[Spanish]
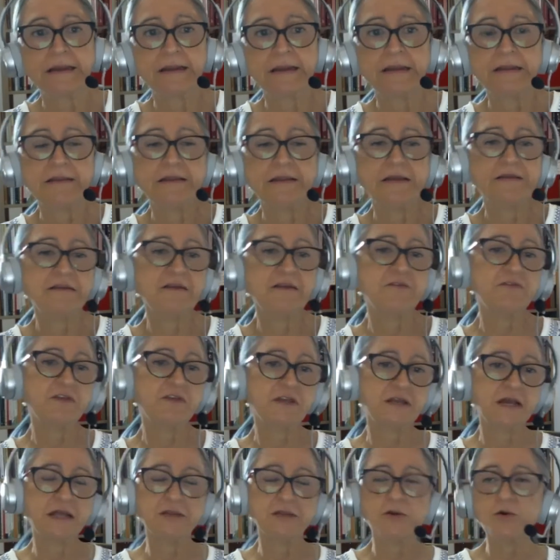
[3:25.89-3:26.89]

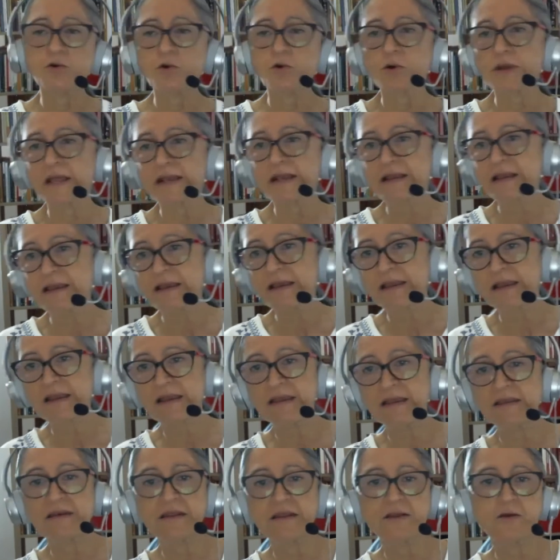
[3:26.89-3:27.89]
identificando con el
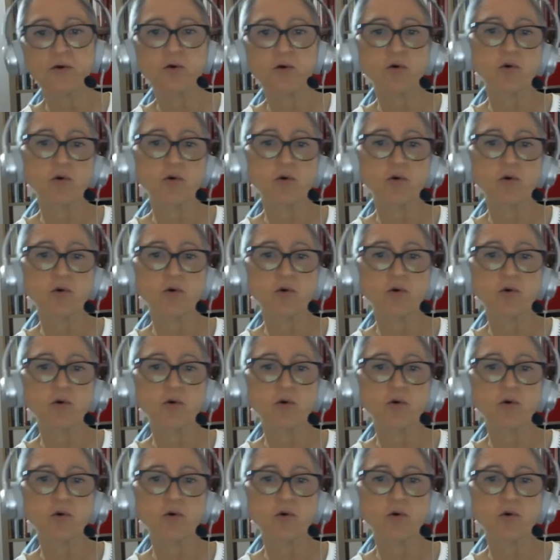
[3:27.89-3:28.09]
género,